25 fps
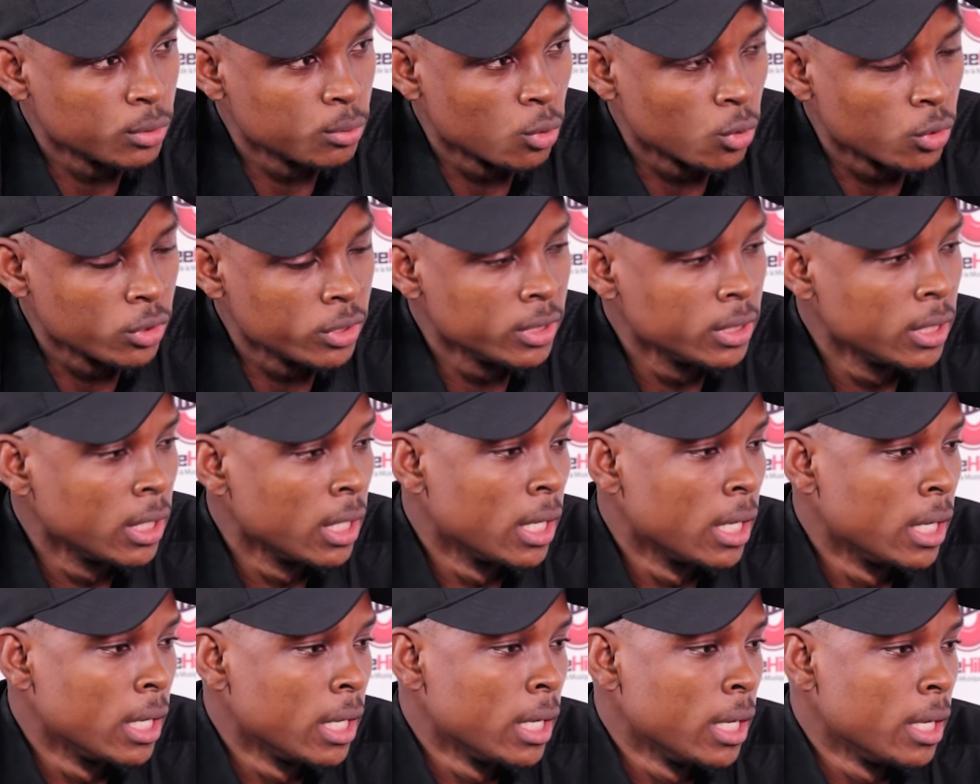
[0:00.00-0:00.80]
Moli.
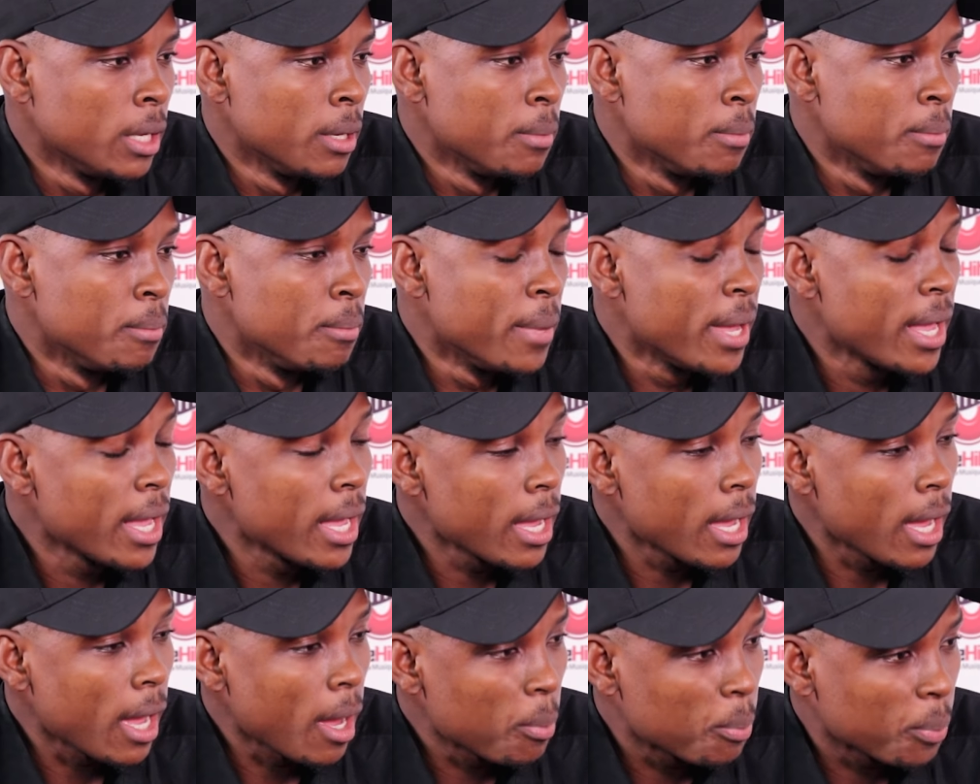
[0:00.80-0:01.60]
Mais
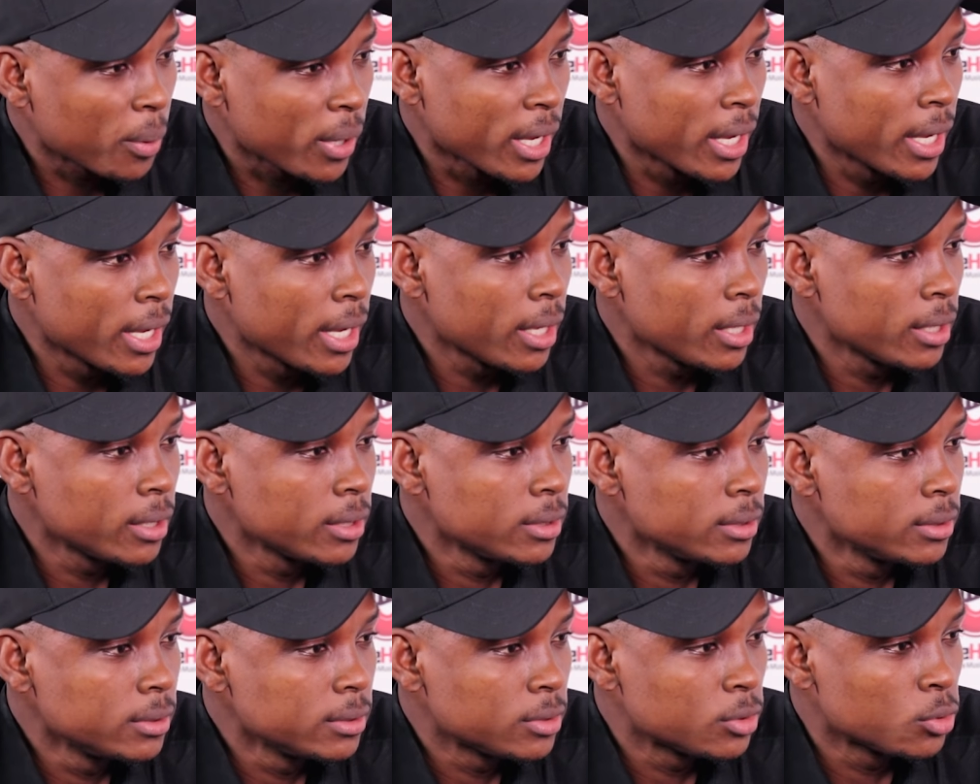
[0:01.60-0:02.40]
après
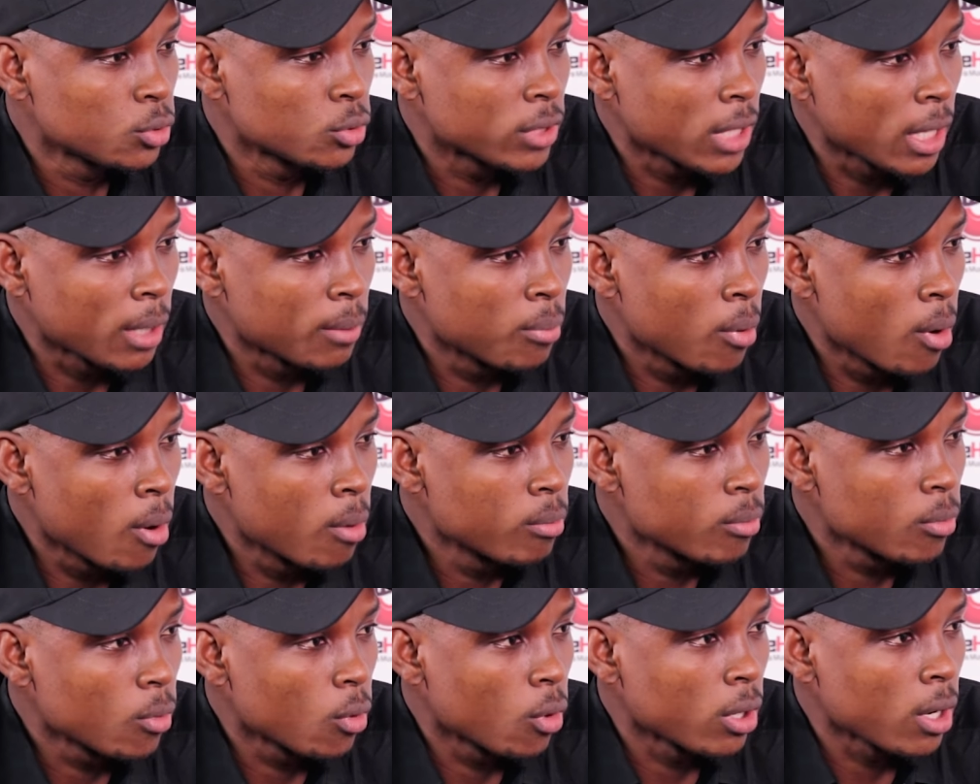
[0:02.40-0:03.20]
cet album,
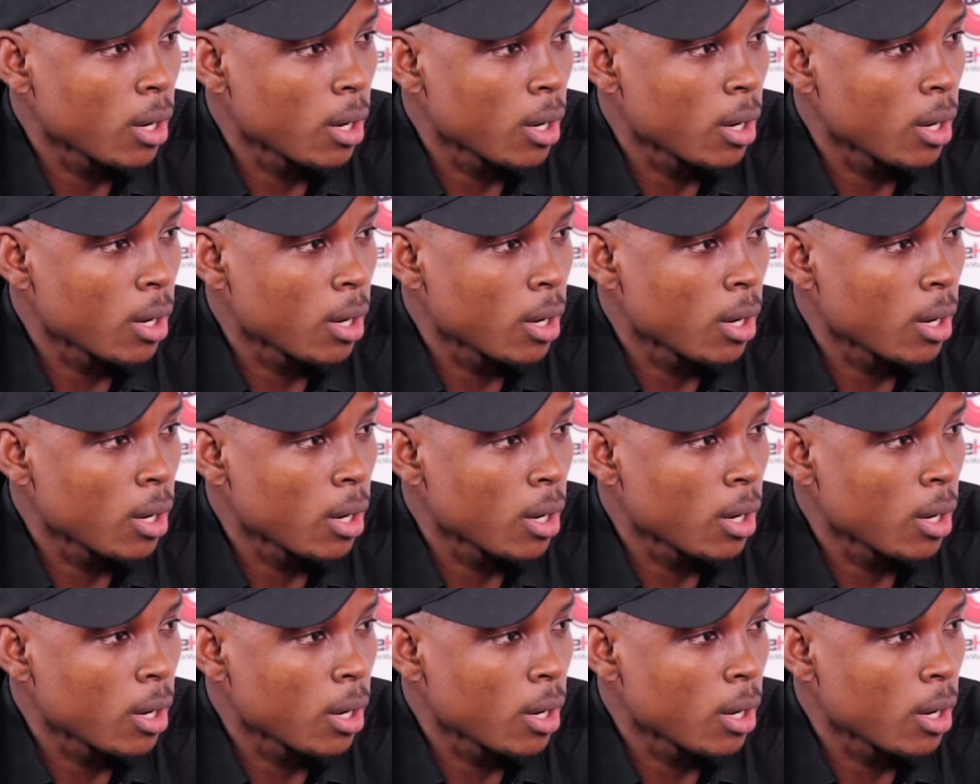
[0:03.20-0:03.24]
on